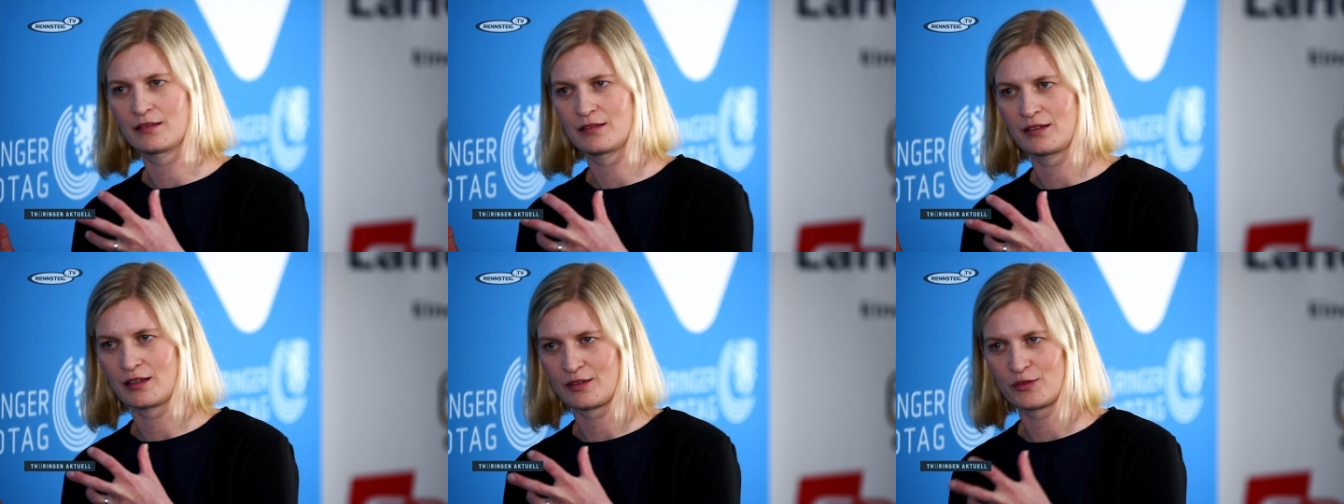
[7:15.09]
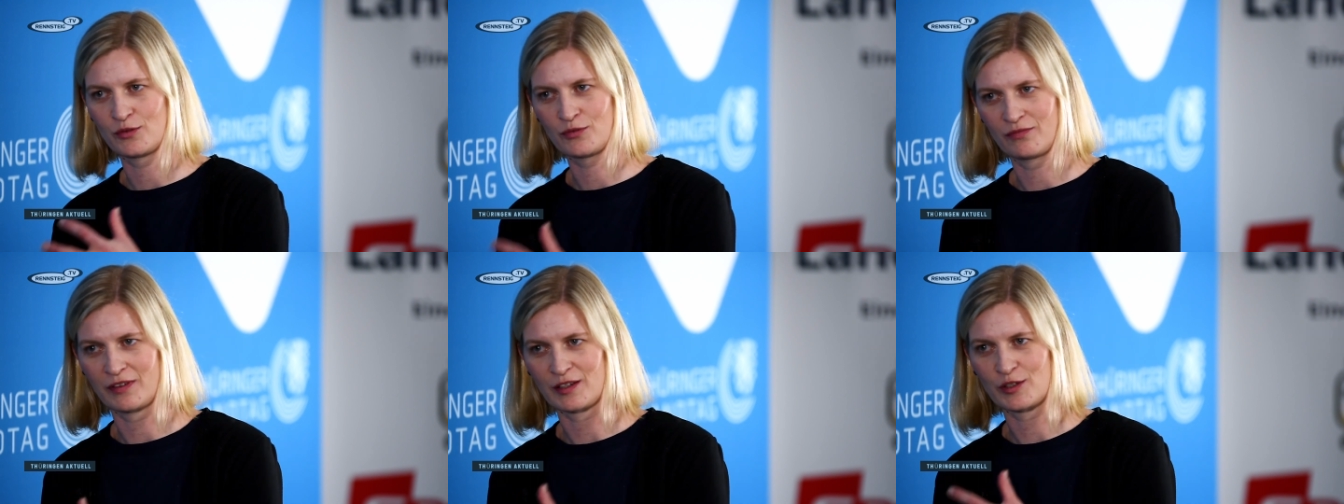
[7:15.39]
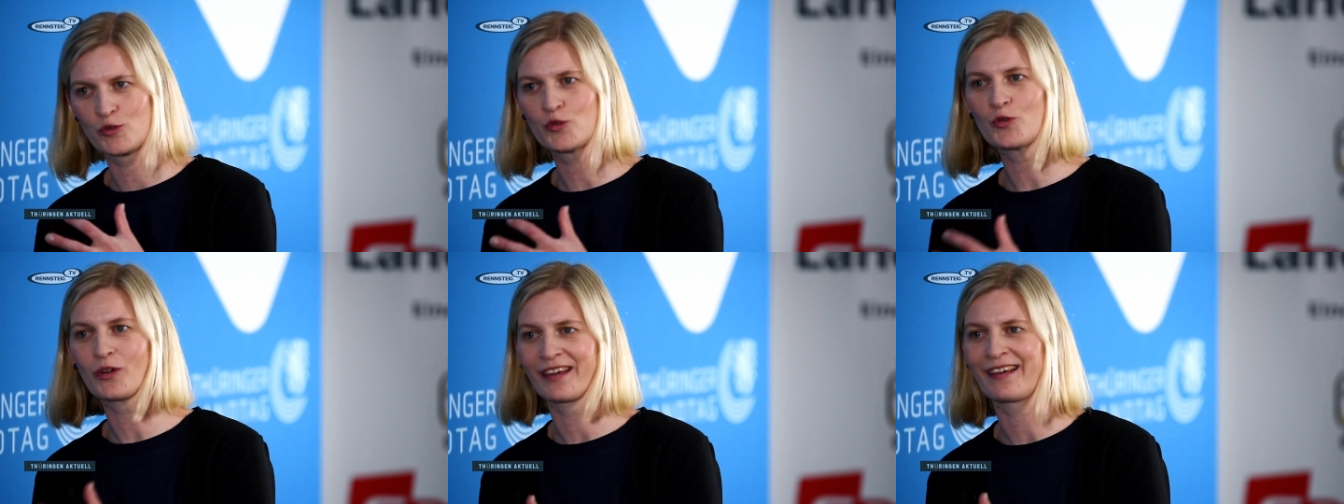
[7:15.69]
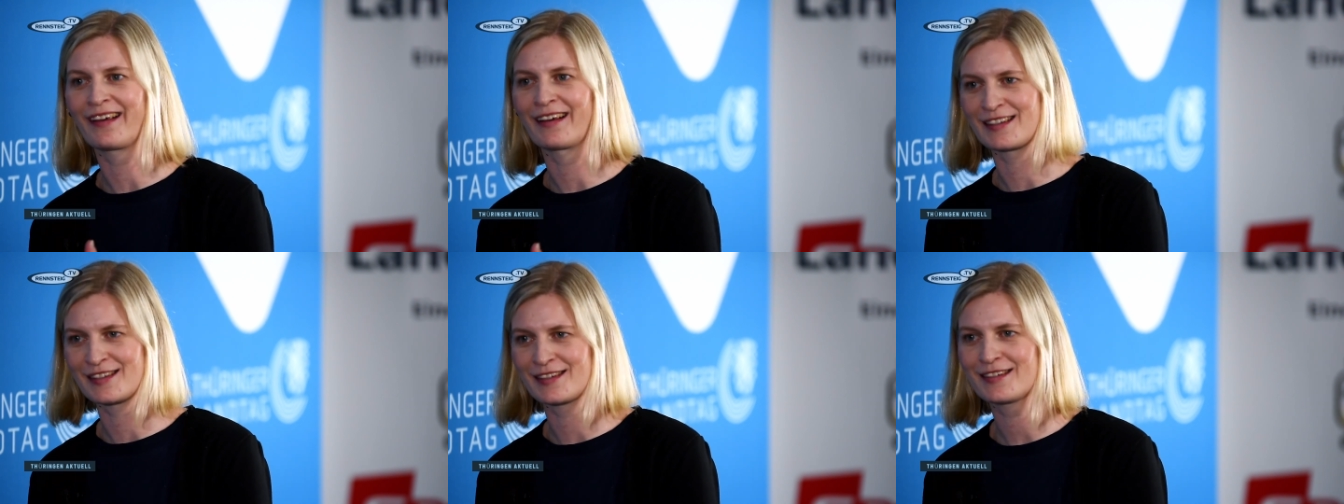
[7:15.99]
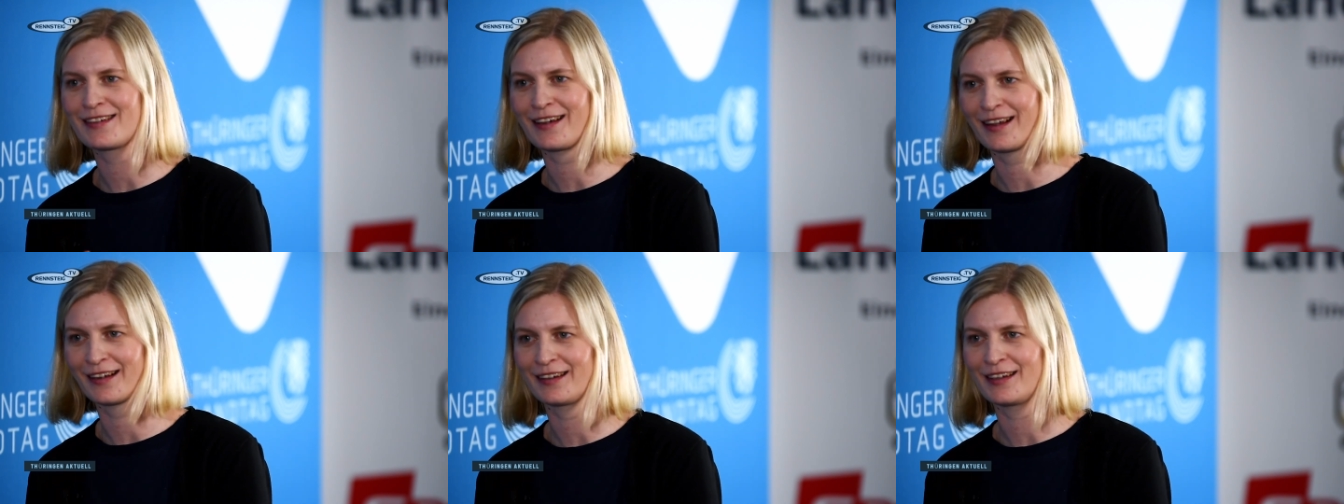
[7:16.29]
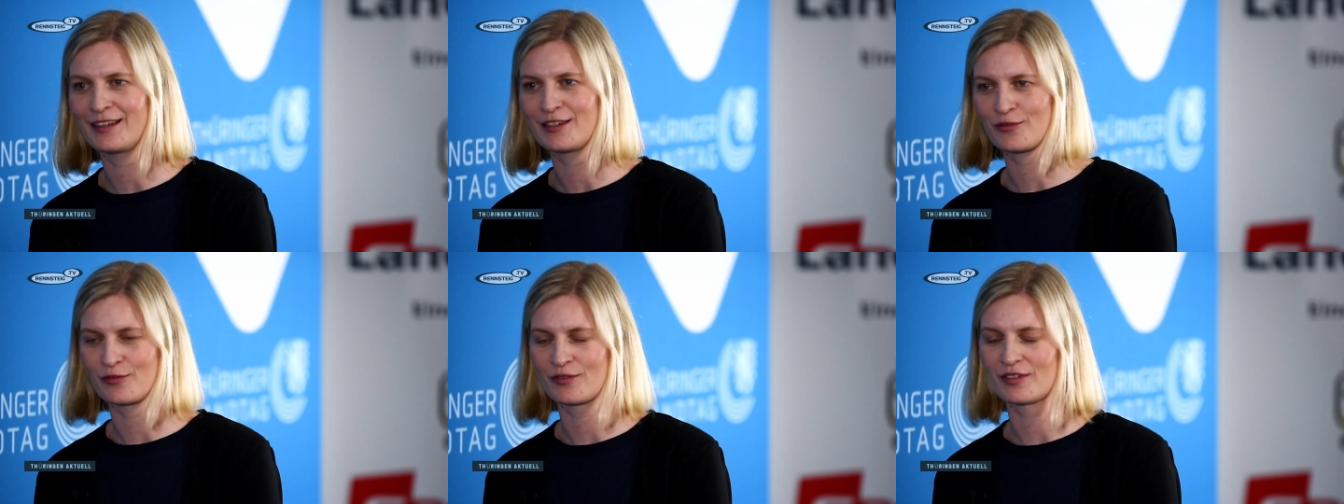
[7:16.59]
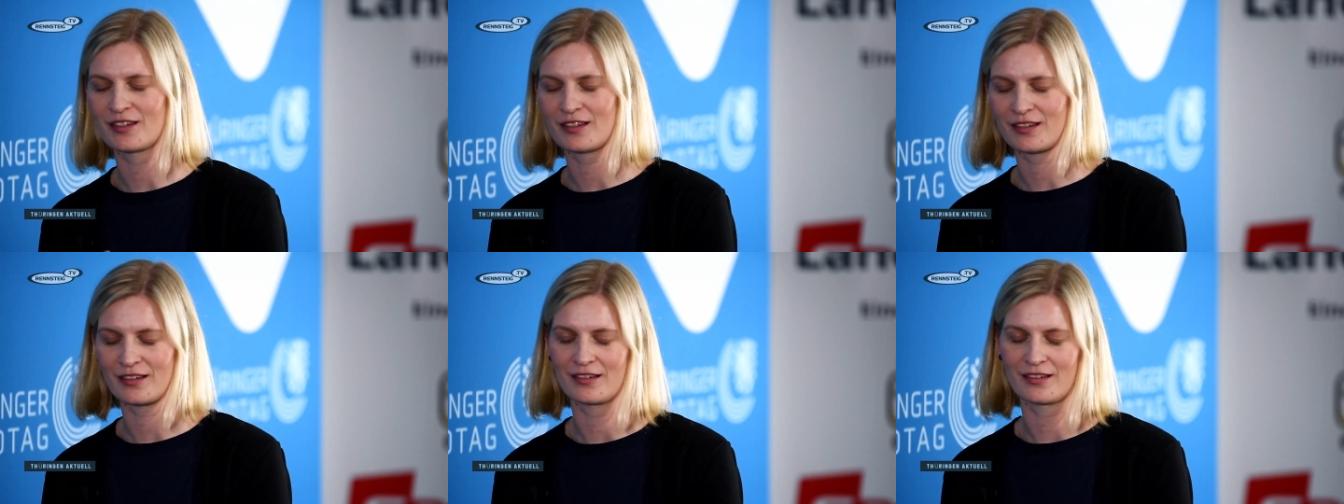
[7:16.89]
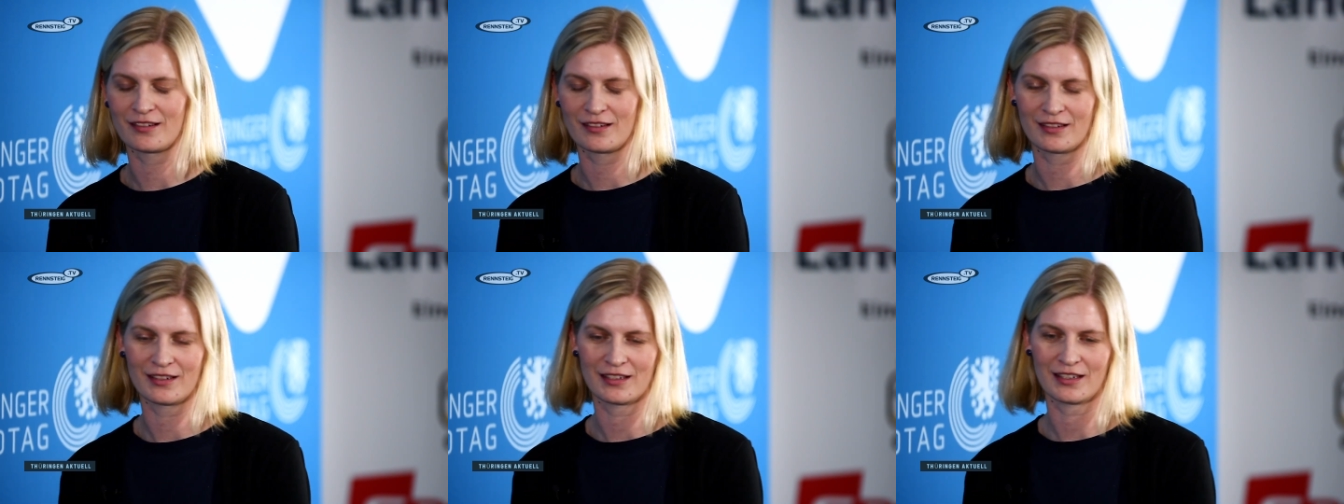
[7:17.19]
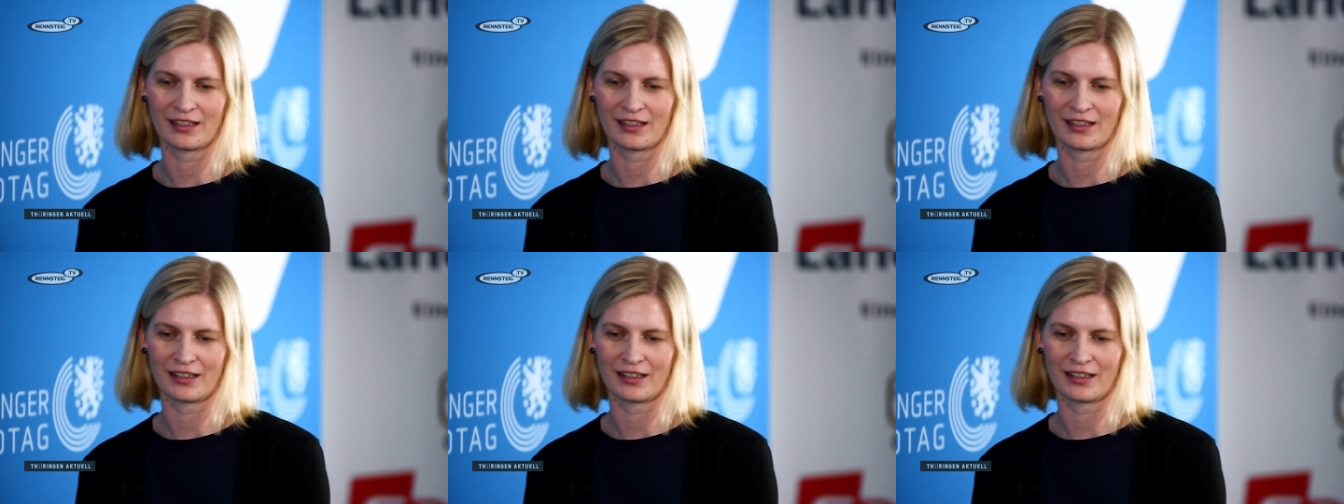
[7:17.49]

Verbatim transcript: das, was Thüringen an sich angeht und äh,